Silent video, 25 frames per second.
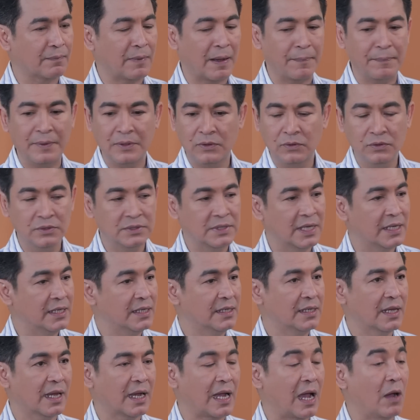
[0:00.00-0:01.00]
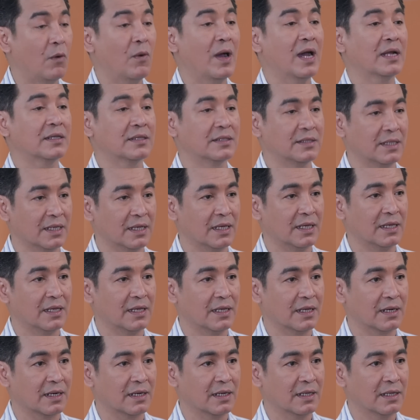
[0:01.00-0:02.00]
papi tuh jadinya
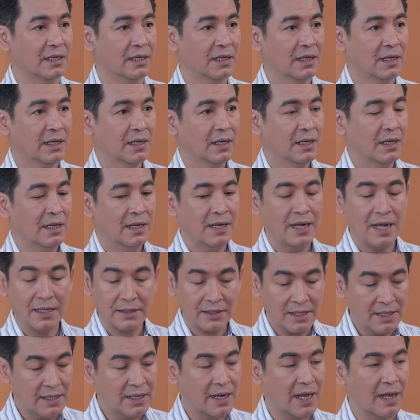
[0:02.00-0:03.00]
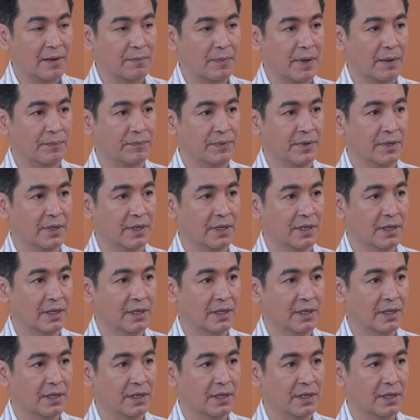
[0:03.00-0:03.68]
khawatir. Nggak tenang, papi.